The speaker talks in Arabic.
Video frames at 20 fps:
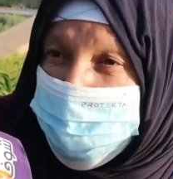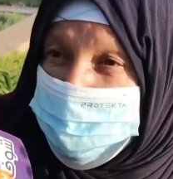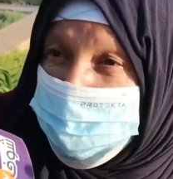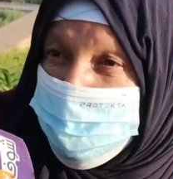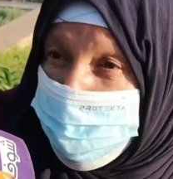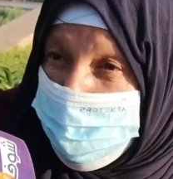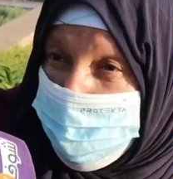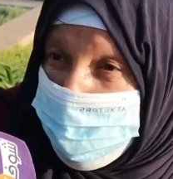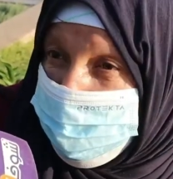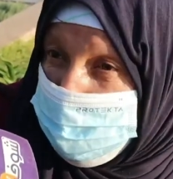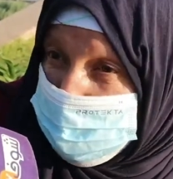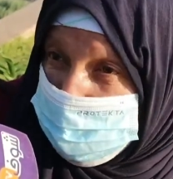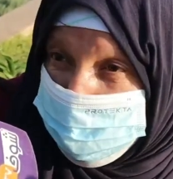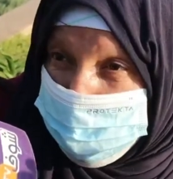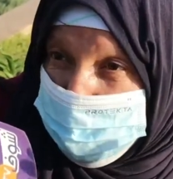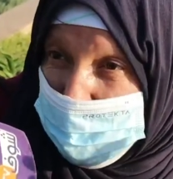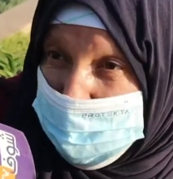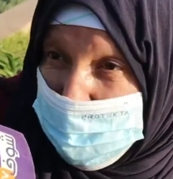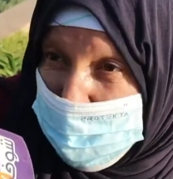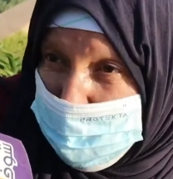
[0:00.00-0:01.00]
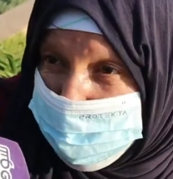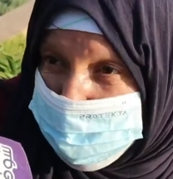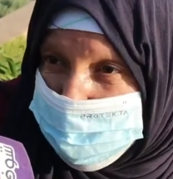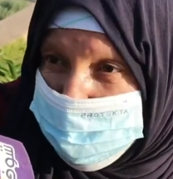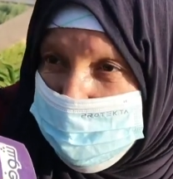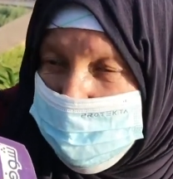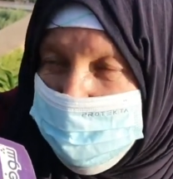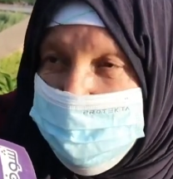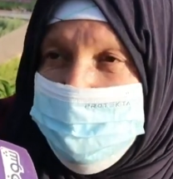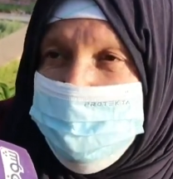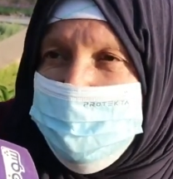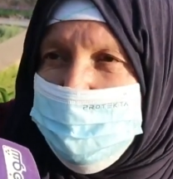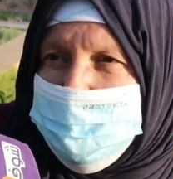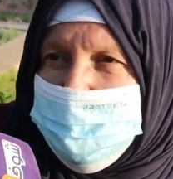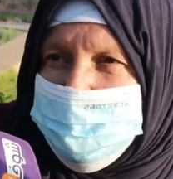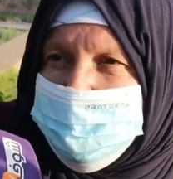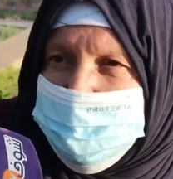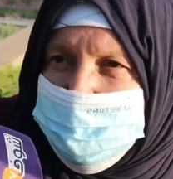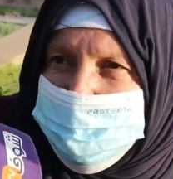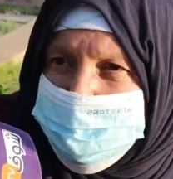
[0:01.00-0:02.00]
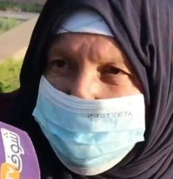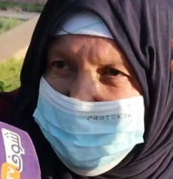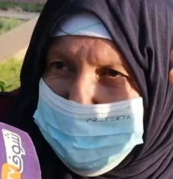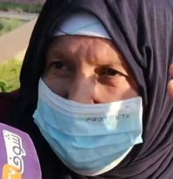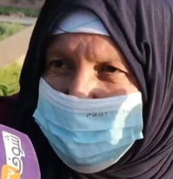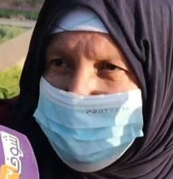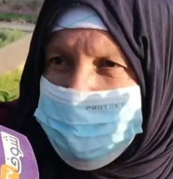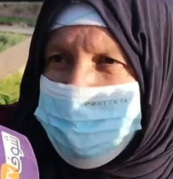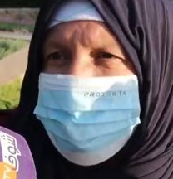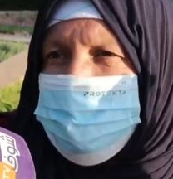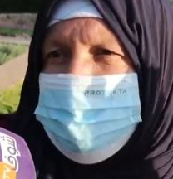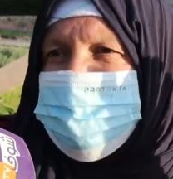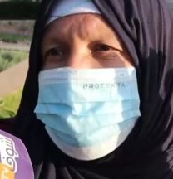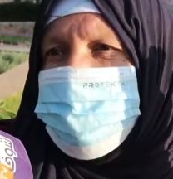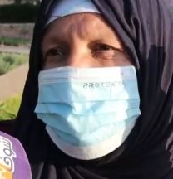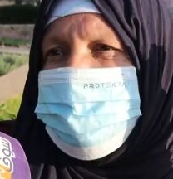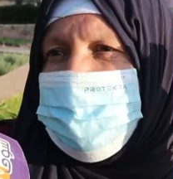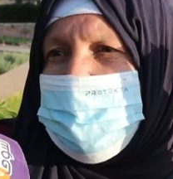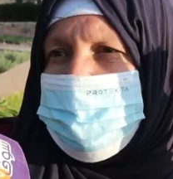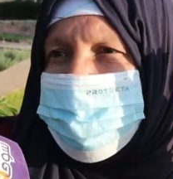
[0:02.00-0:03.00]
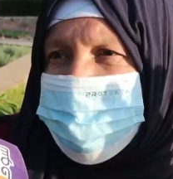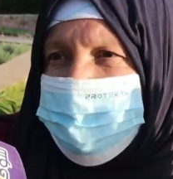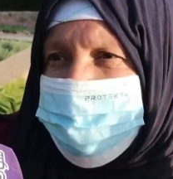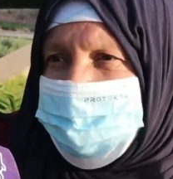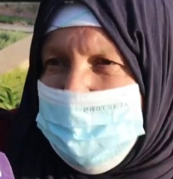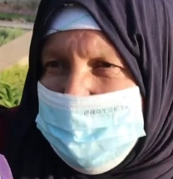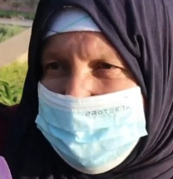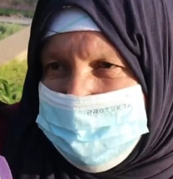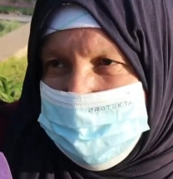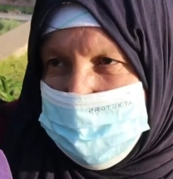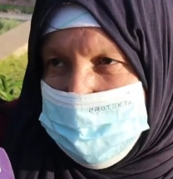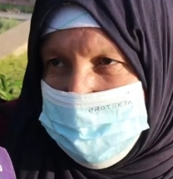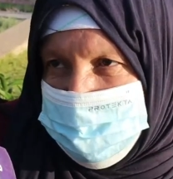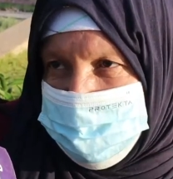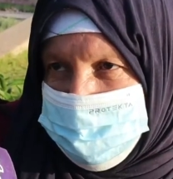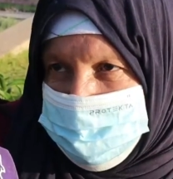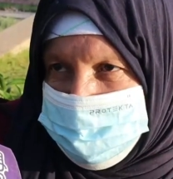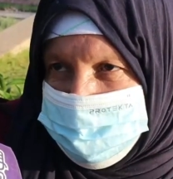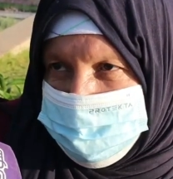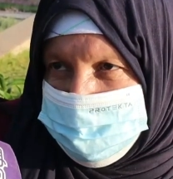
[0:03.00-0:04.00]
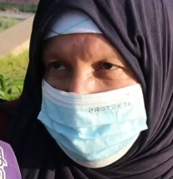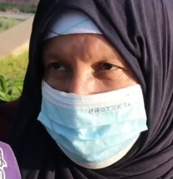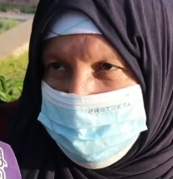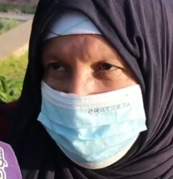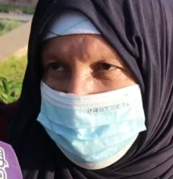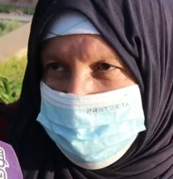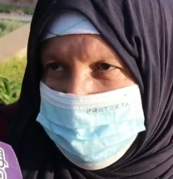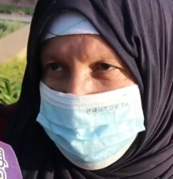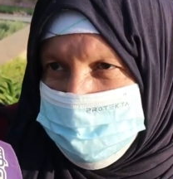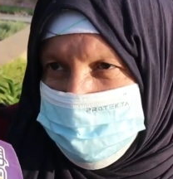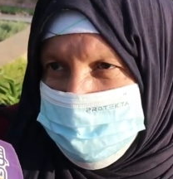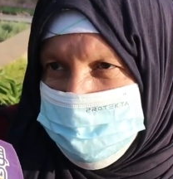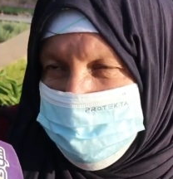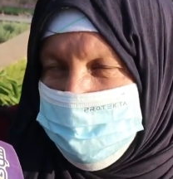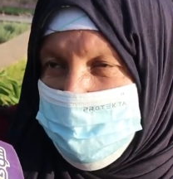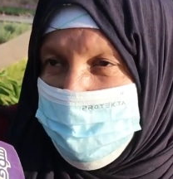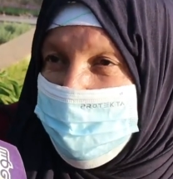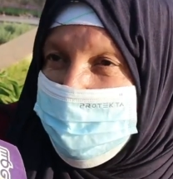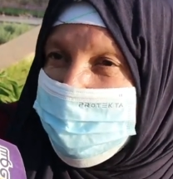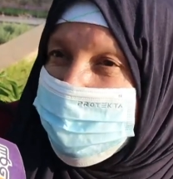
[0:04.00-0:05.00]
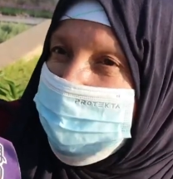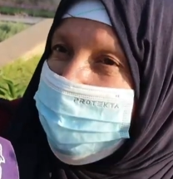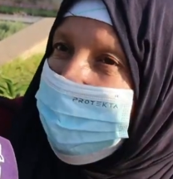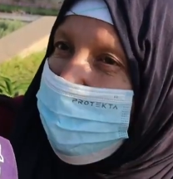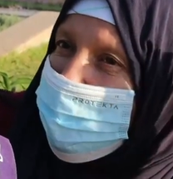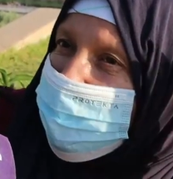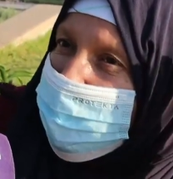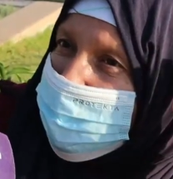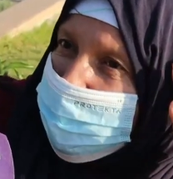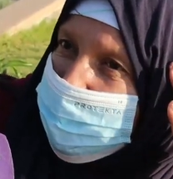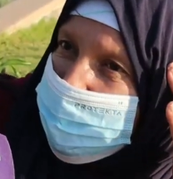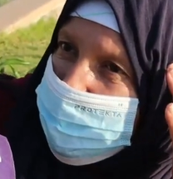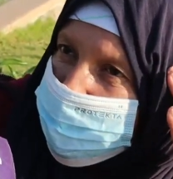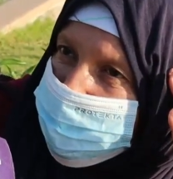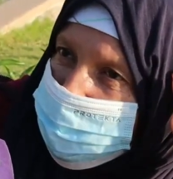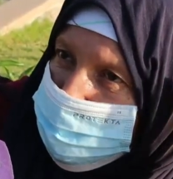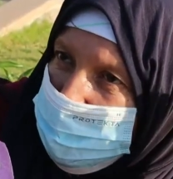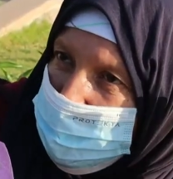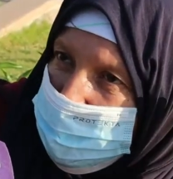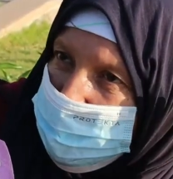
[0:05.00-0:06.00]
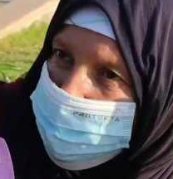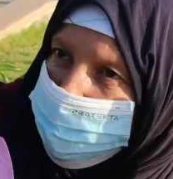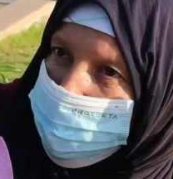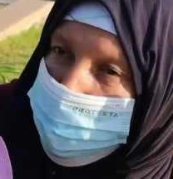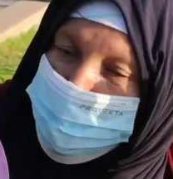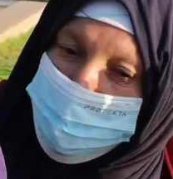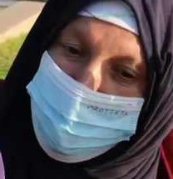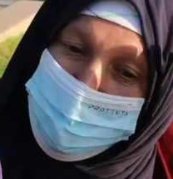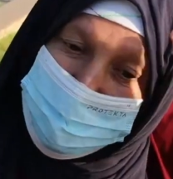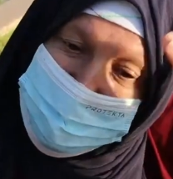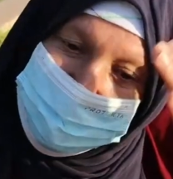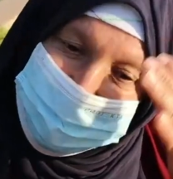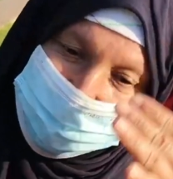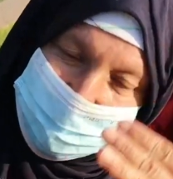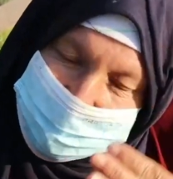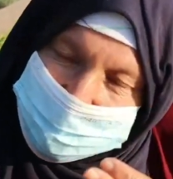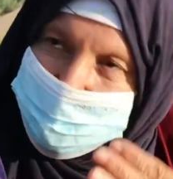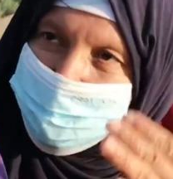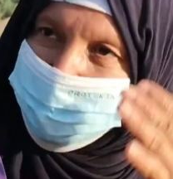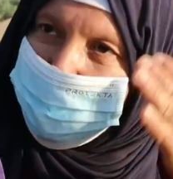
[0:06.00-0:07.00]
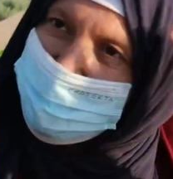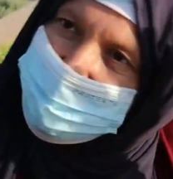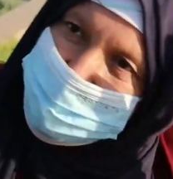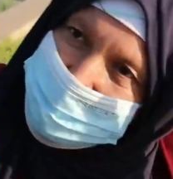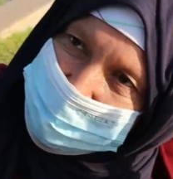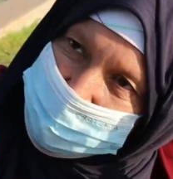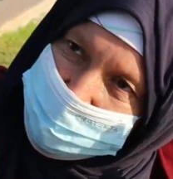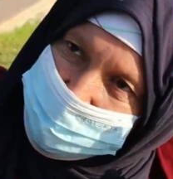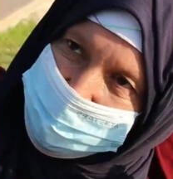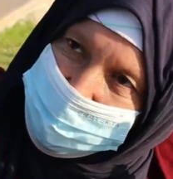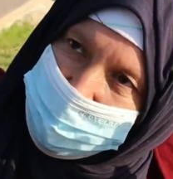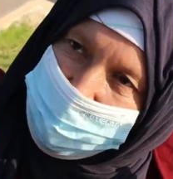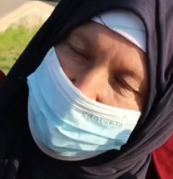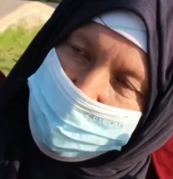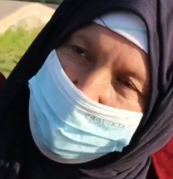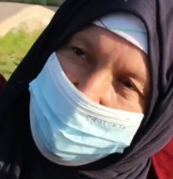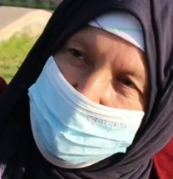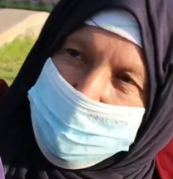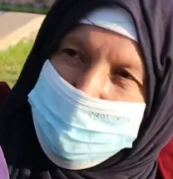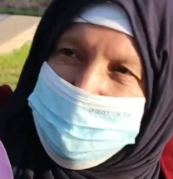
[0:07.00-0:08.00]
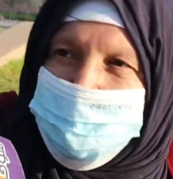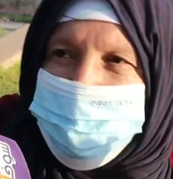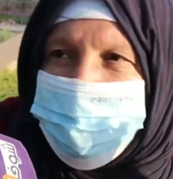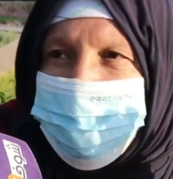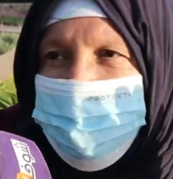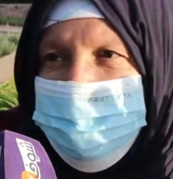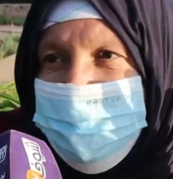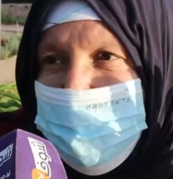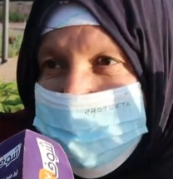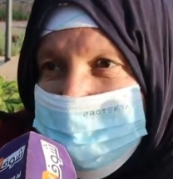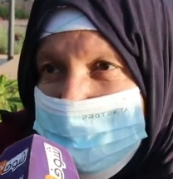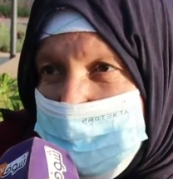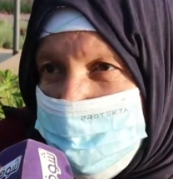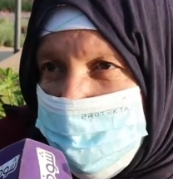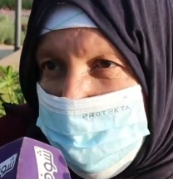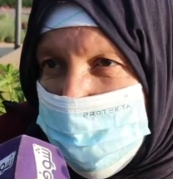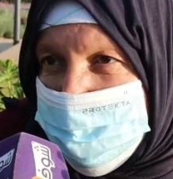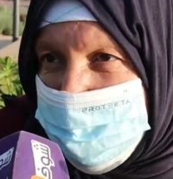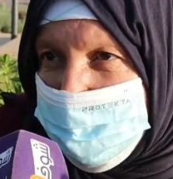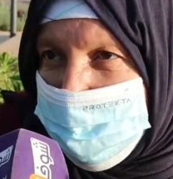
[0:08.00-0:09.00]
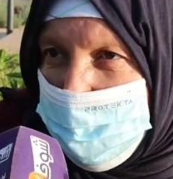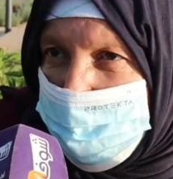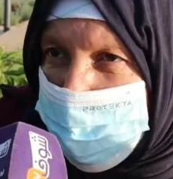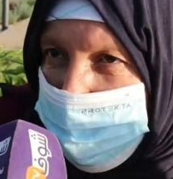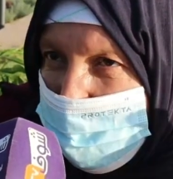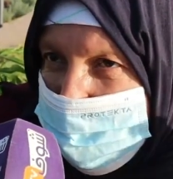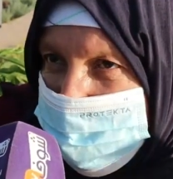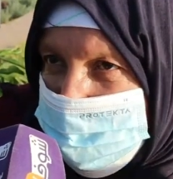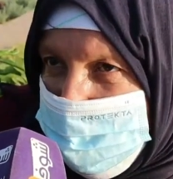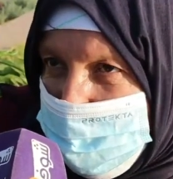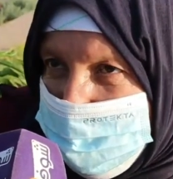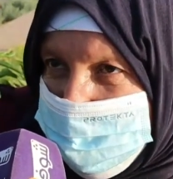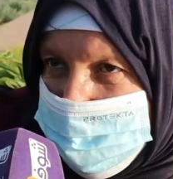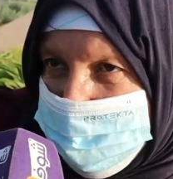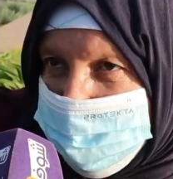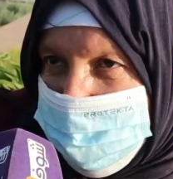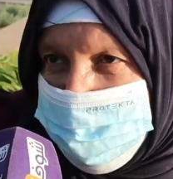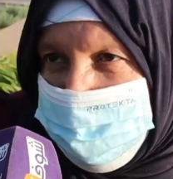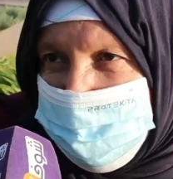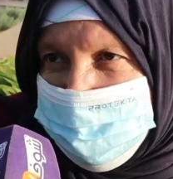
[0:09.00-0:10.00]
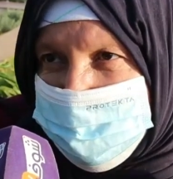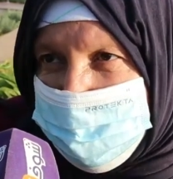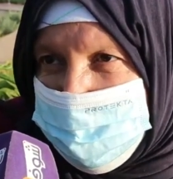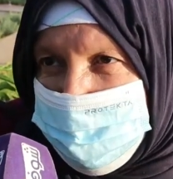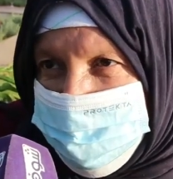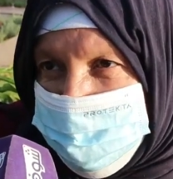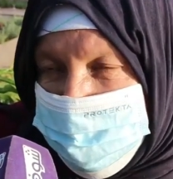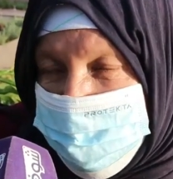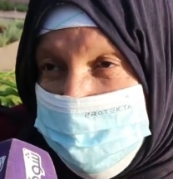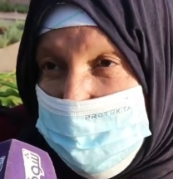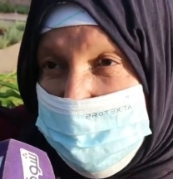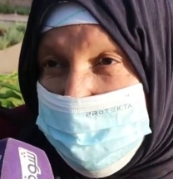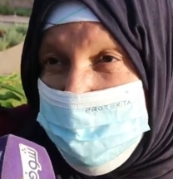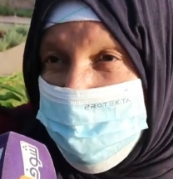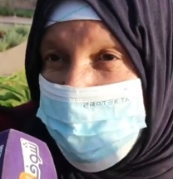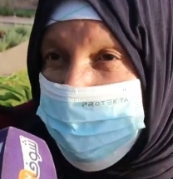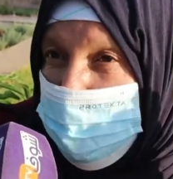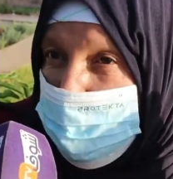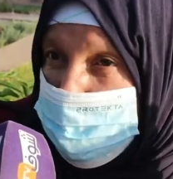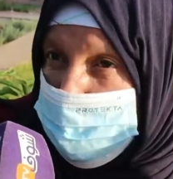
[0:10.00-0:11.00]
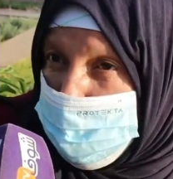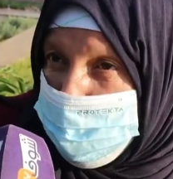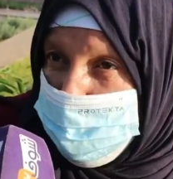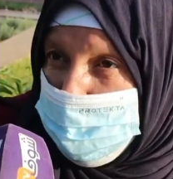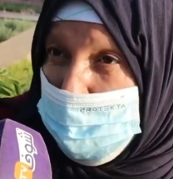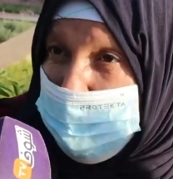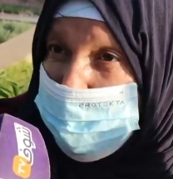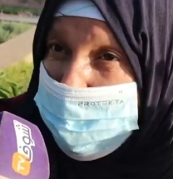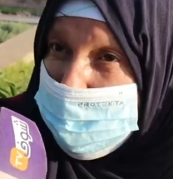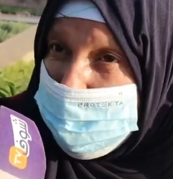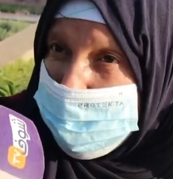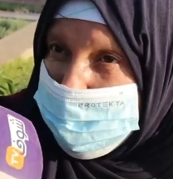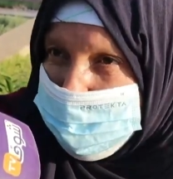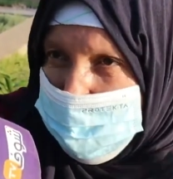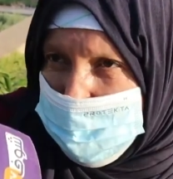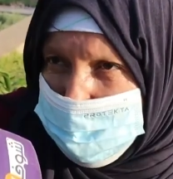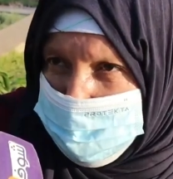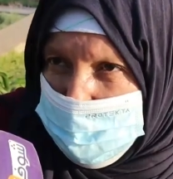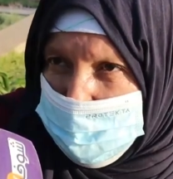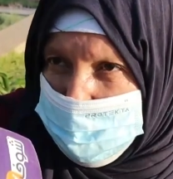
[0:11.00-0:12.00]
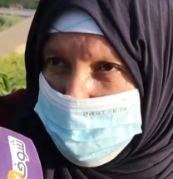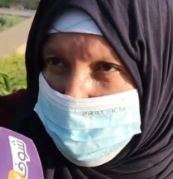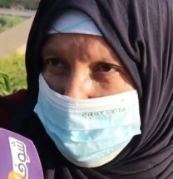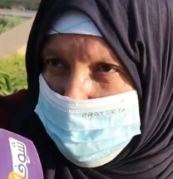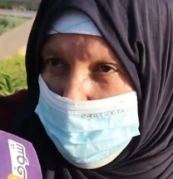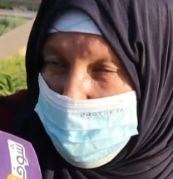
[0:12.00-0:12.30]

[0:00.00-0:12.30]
باش باش مشى للحبس هي قالت لي سير عند امك جيب لي 500 درهم كيعيط لي في التليفون وهي كتعيط ليا كتقول لي اعطي لولدك ها هو غادي يجي عندك دابا اعطيه 500 كنقول لها شوفي انا خدامه